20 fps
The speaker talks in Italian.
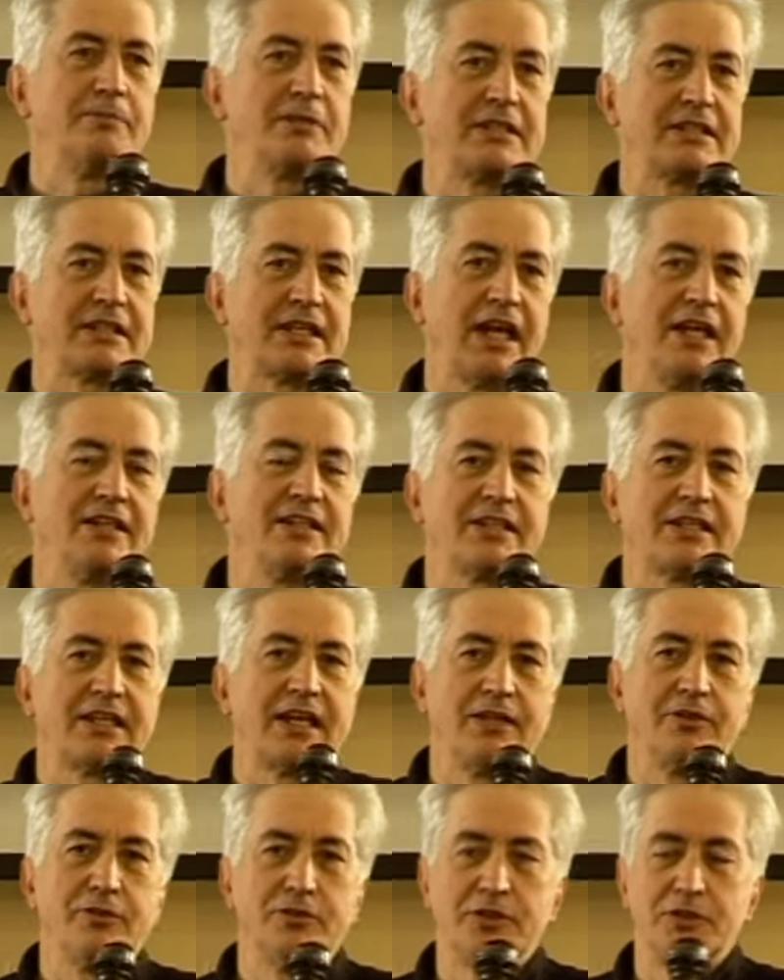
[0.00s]
americani
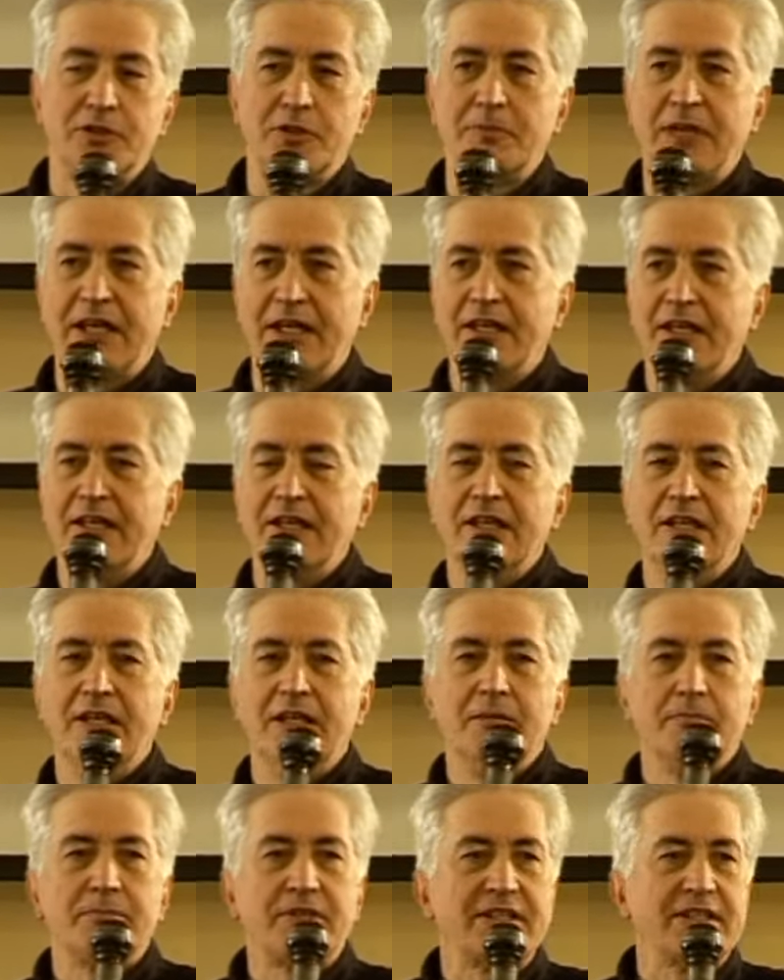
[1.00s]
che hanno detto, beh,
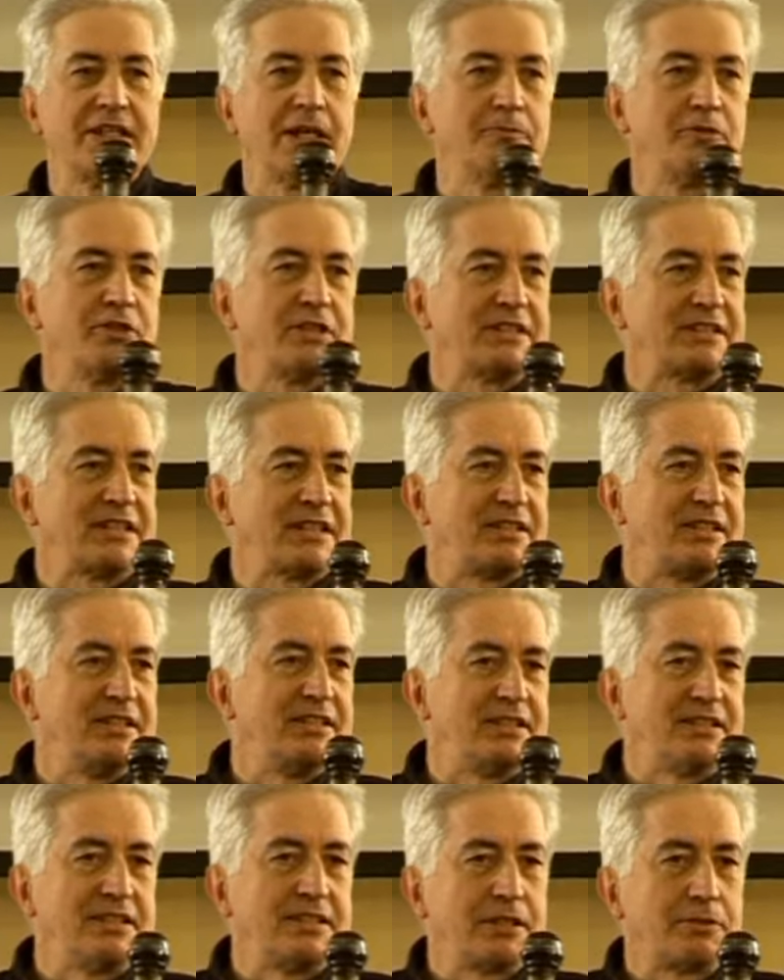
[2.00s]
prendiamo le
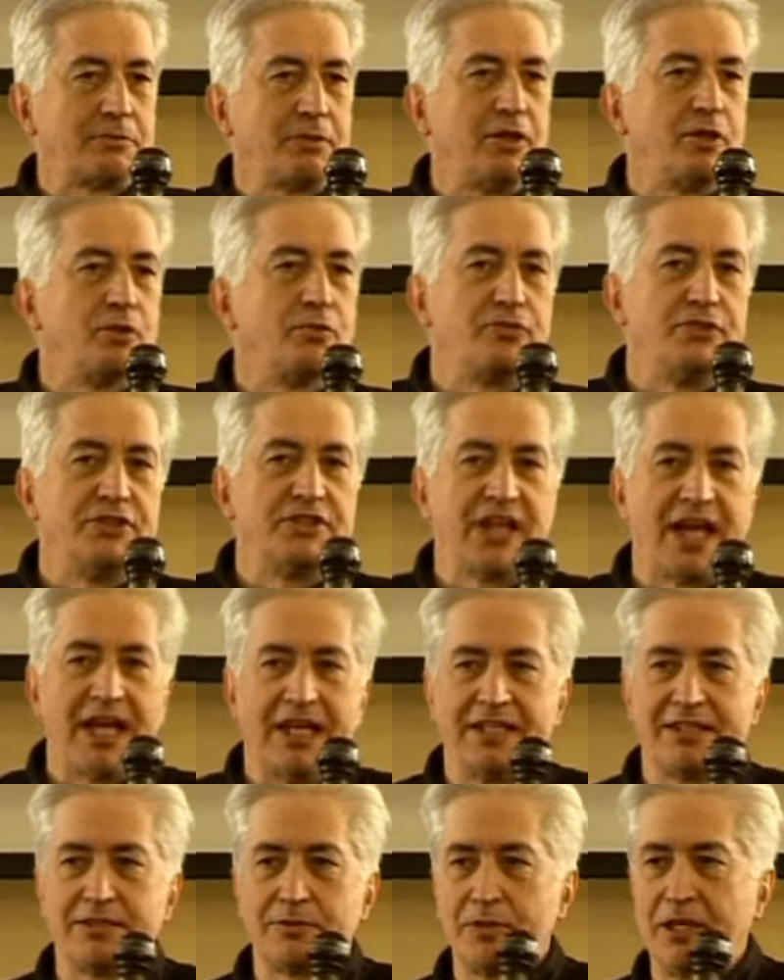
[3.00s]
statistiche, quelle
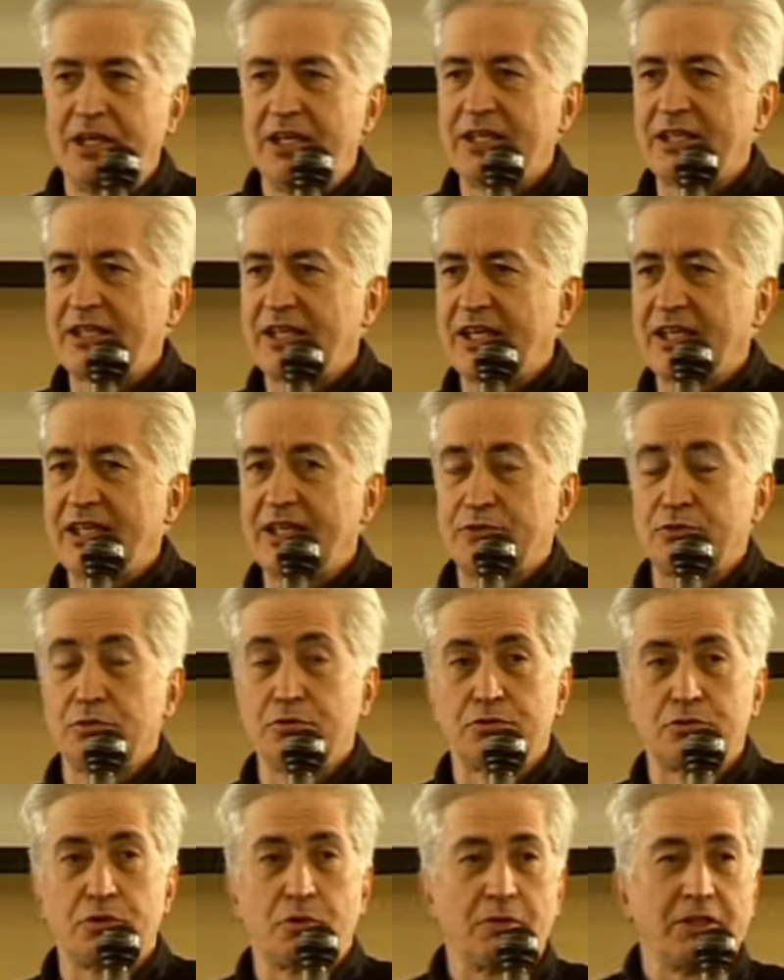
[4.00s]
ufficiali, quelle che adesso
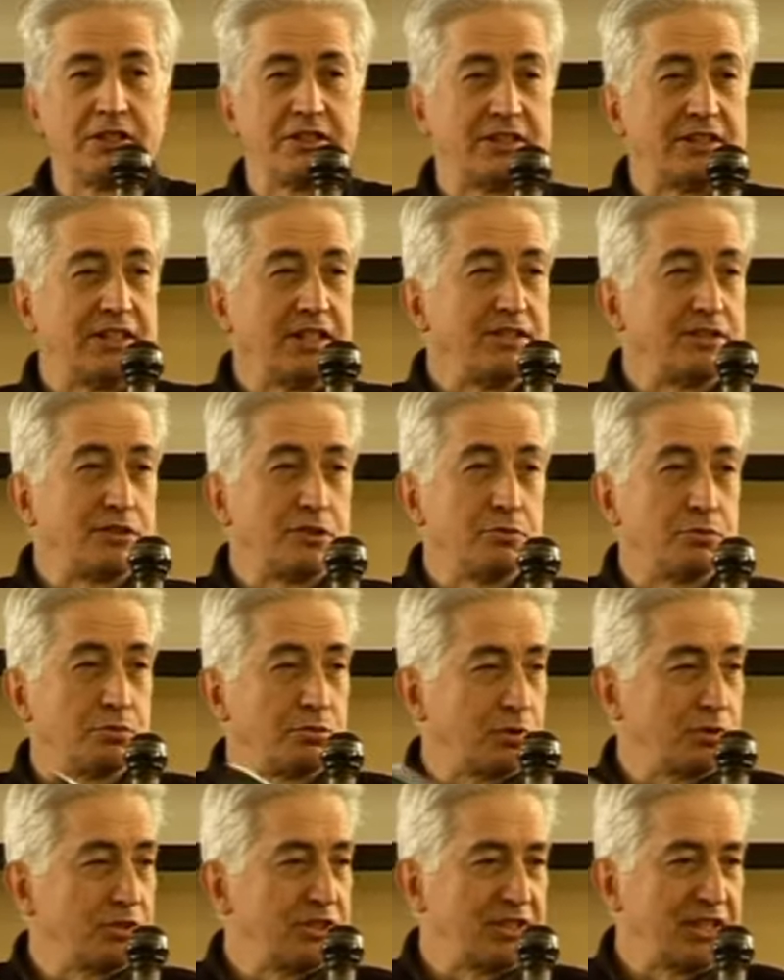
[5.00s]
non so quale sia
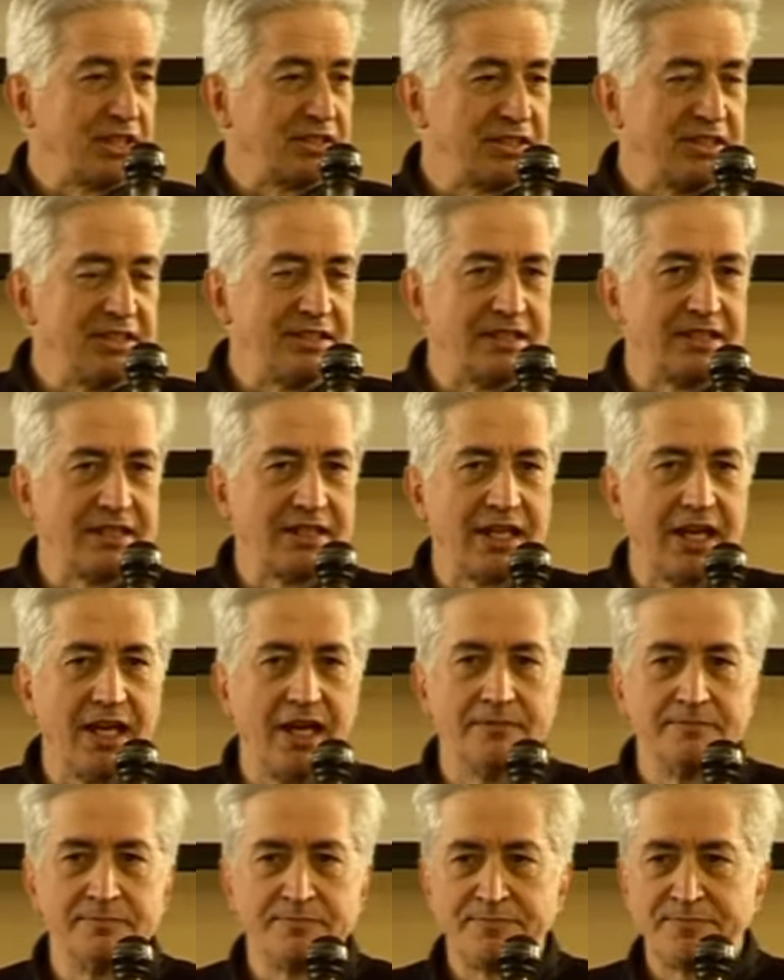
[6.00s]
l'istituto di
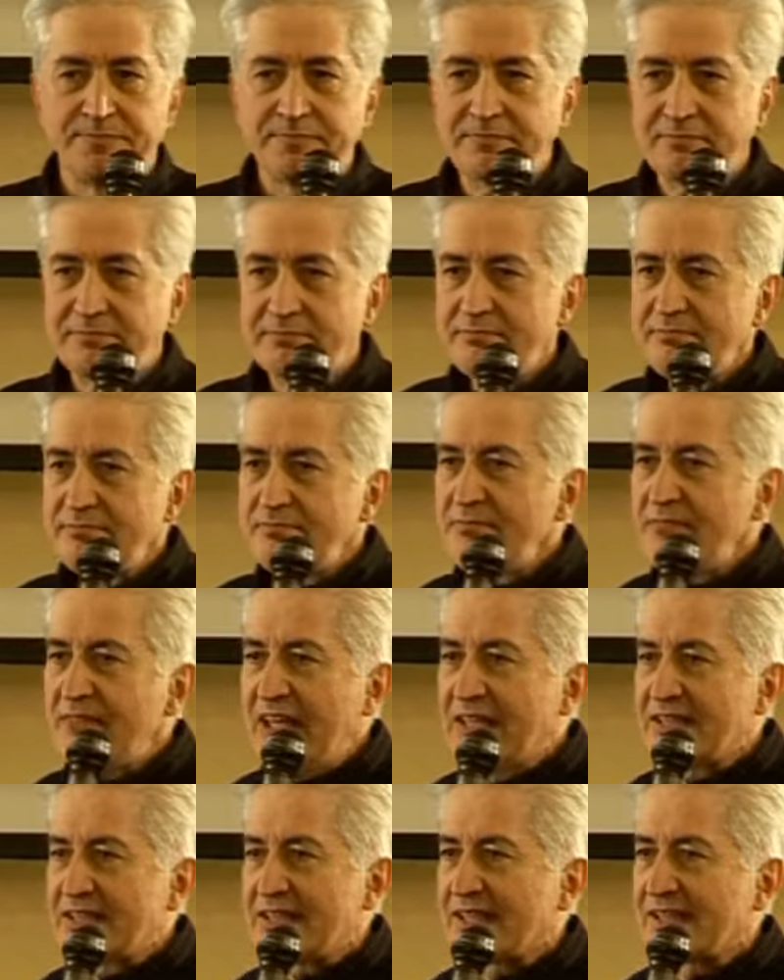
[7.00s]
statistica
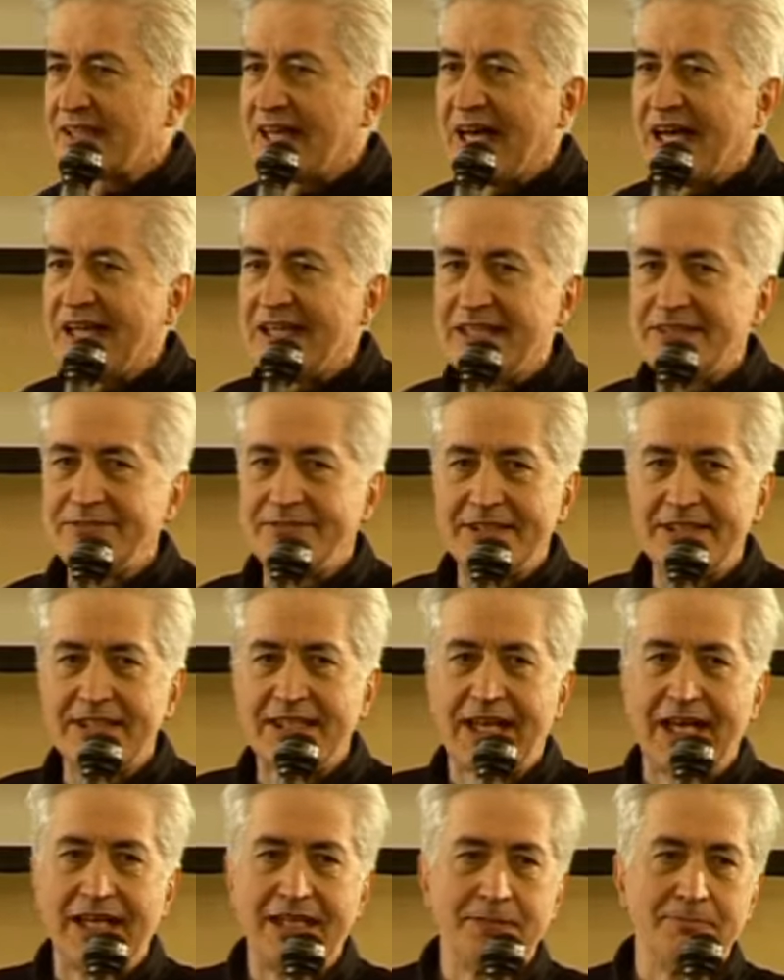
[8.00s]
statale,
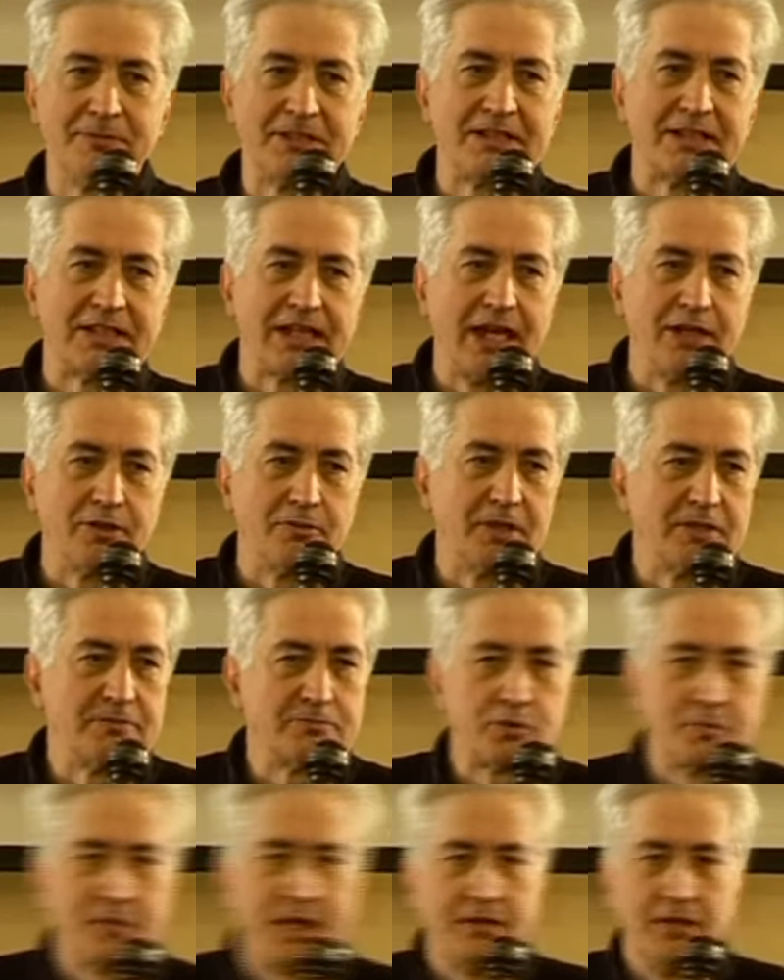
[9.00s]
federale, americano, ma
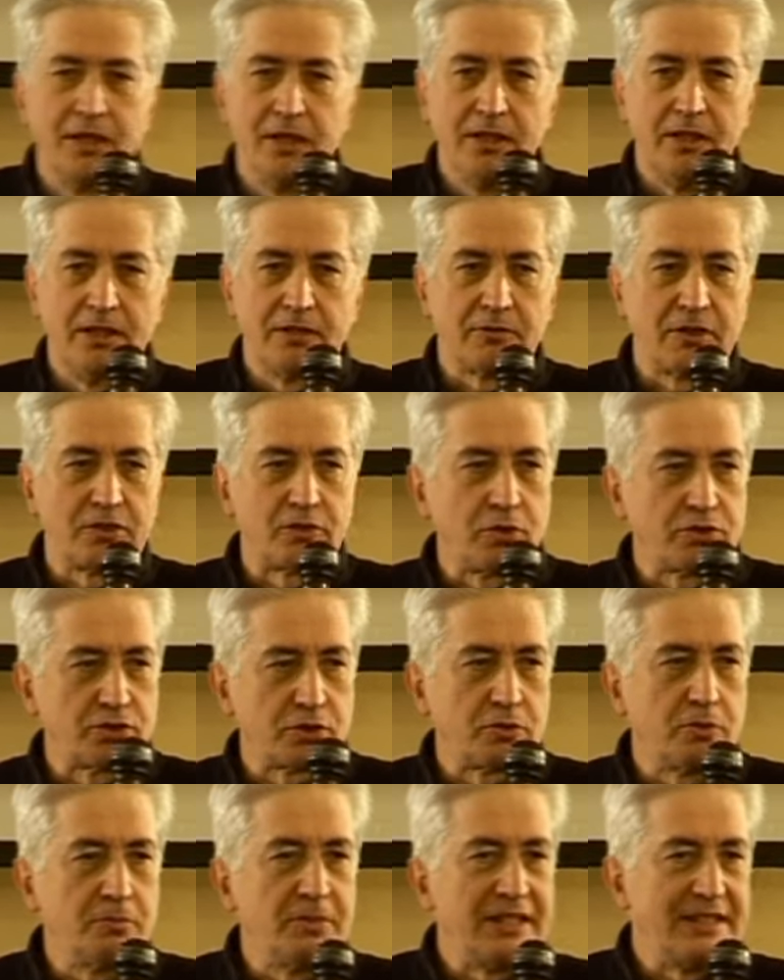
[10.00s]
insomma
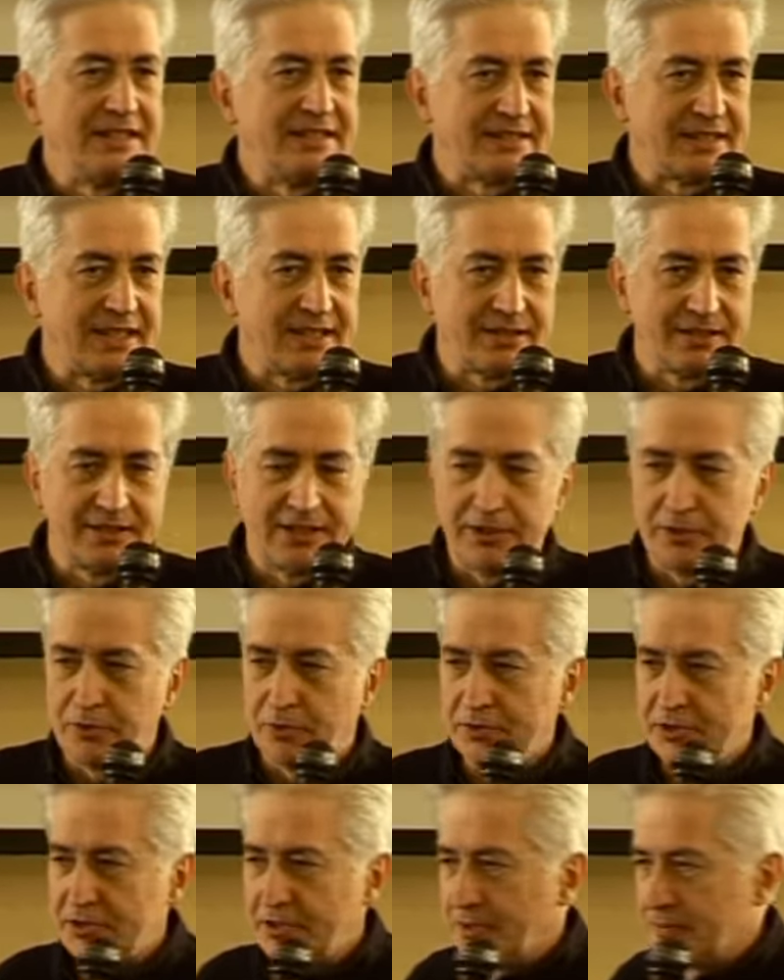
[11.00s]
qualcosa come l'Istat da
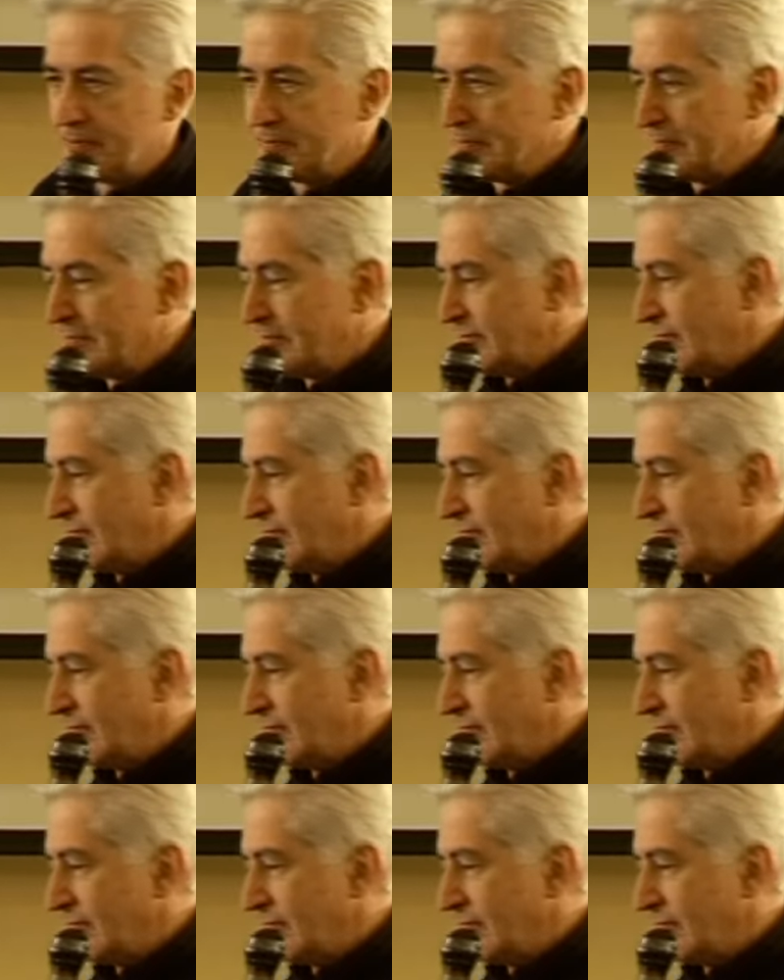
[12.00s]
noi, no?